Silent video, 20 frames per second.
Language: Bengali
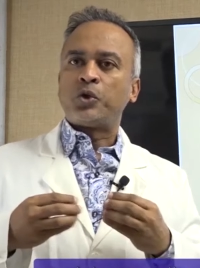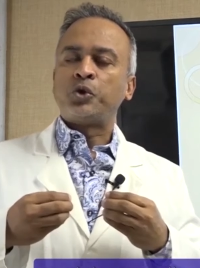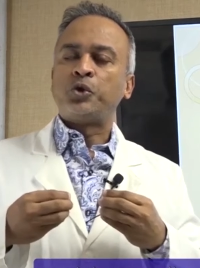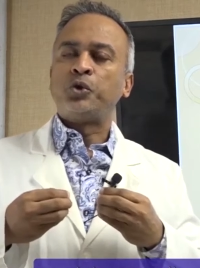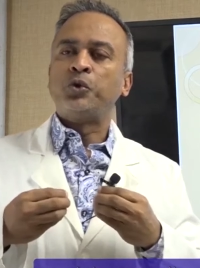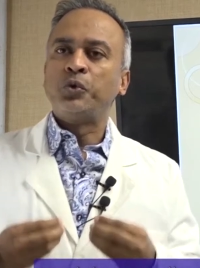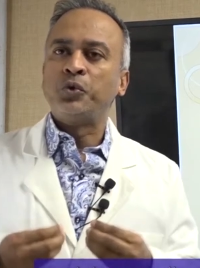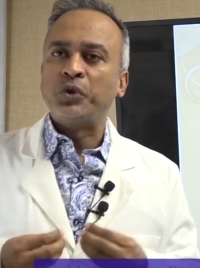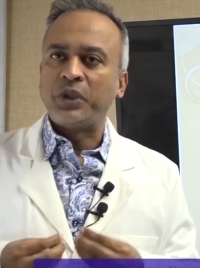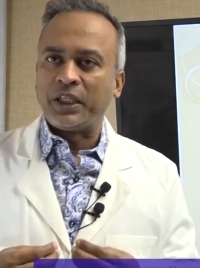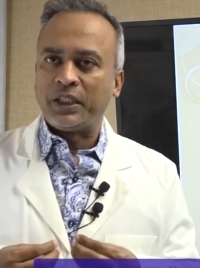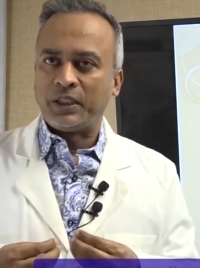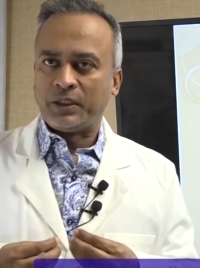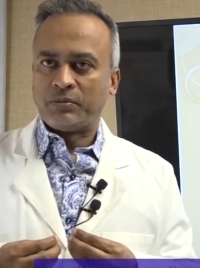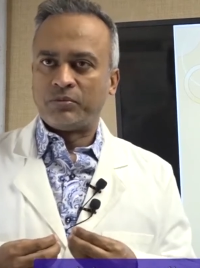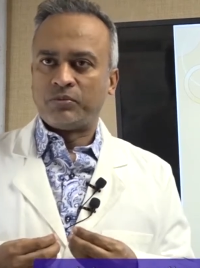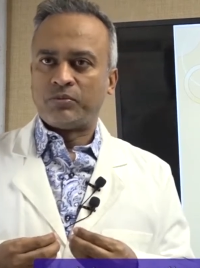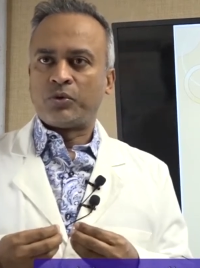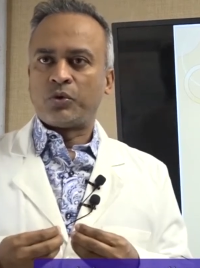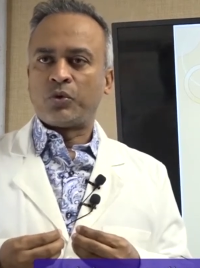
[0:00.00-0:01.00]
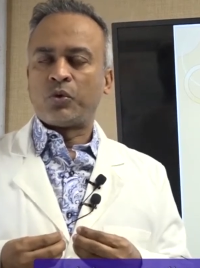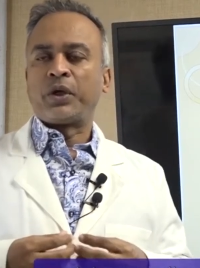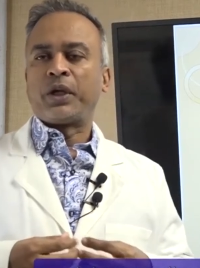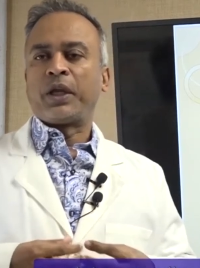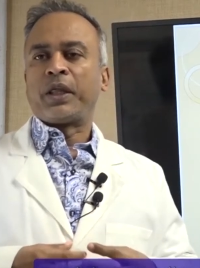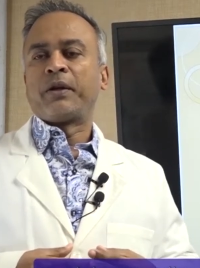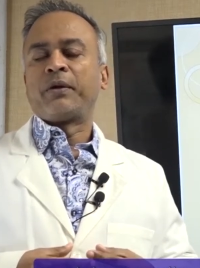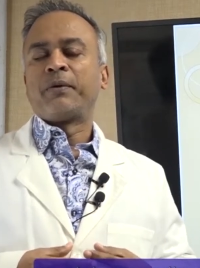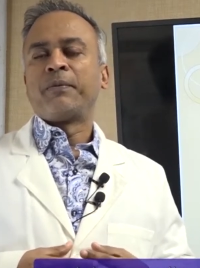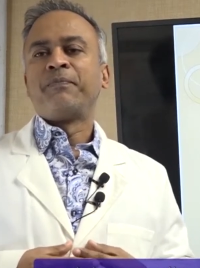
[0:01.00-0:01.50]
শুরুতেই
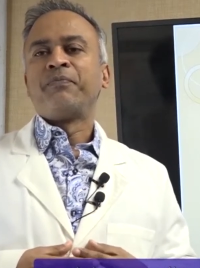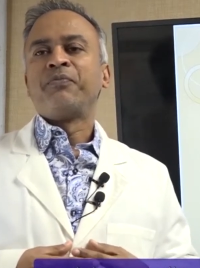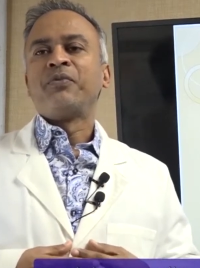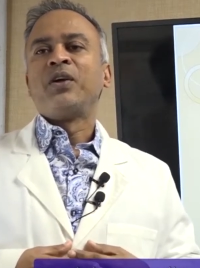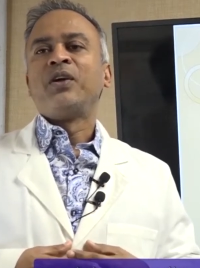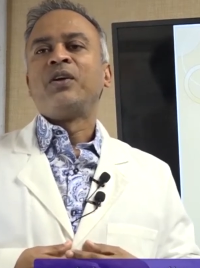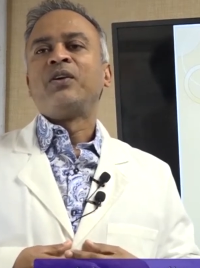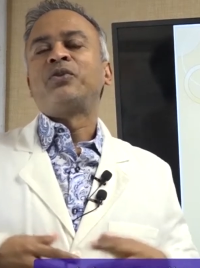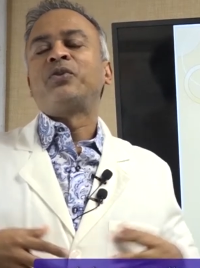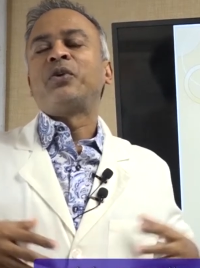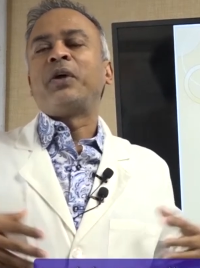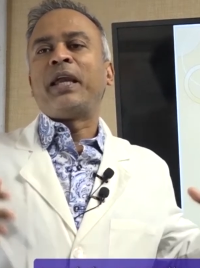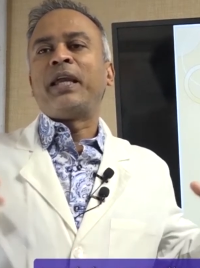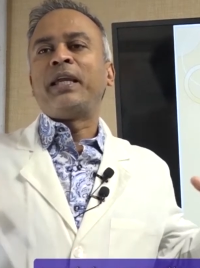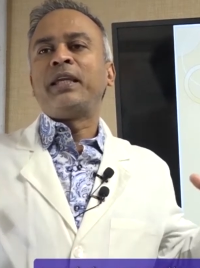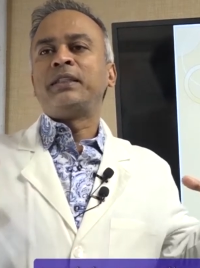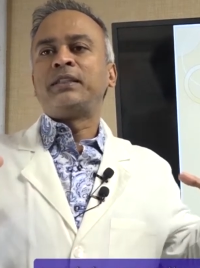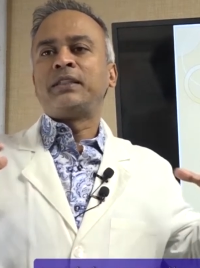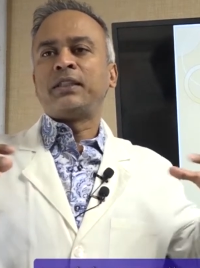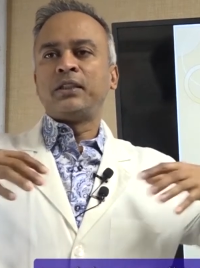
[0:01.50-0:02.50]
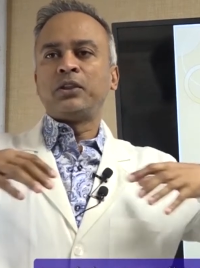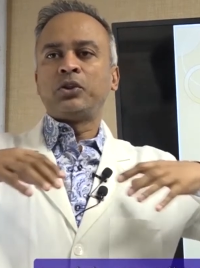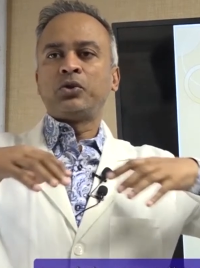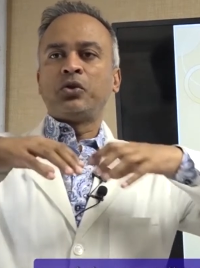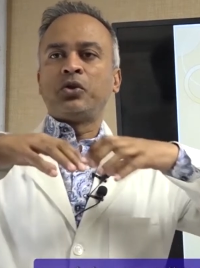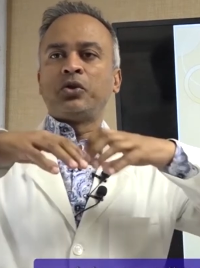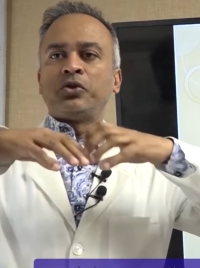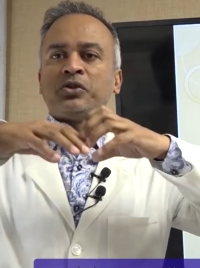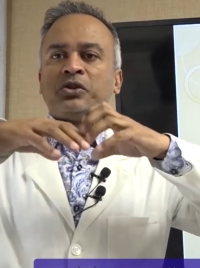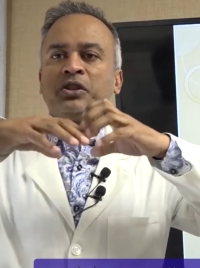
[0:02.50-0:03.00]
রোগের তো এই
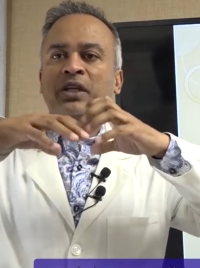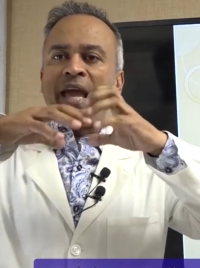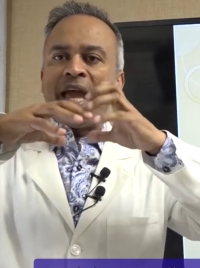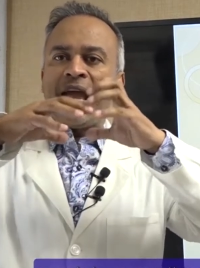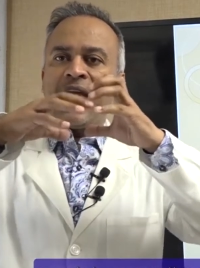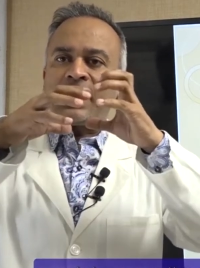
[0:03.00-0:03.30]
জিনিসগুলো যদি